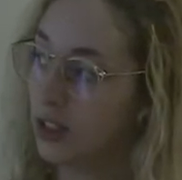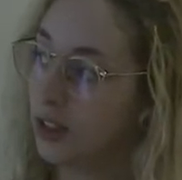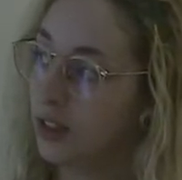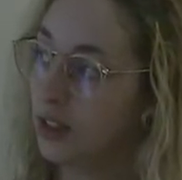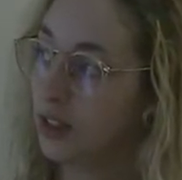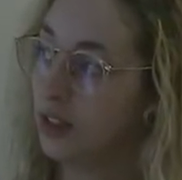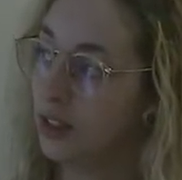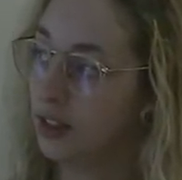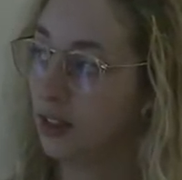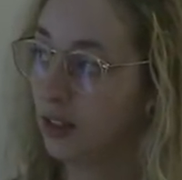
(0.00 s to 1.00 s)
Uh,
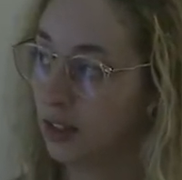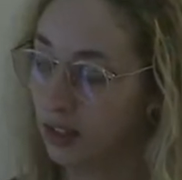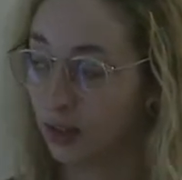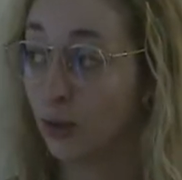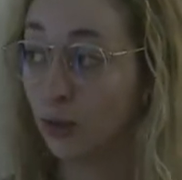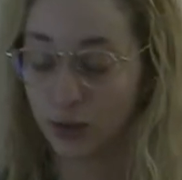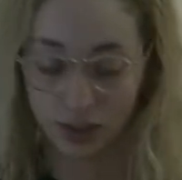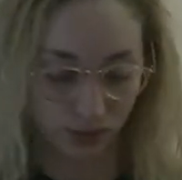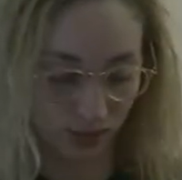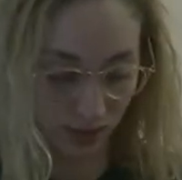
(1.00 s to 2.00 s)
ele, ele, contou
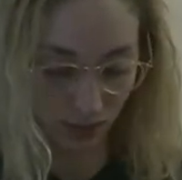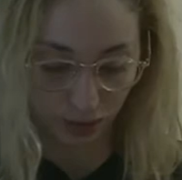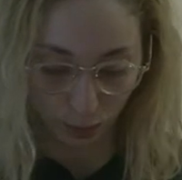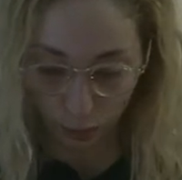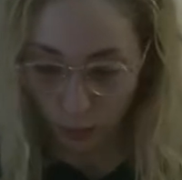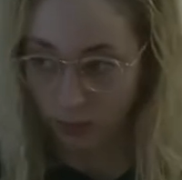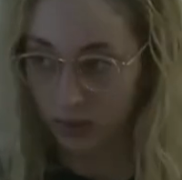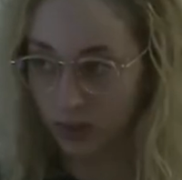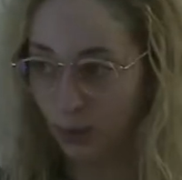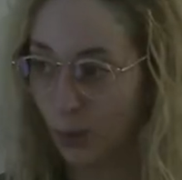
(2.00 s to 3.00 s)
que eles faziam assim um lume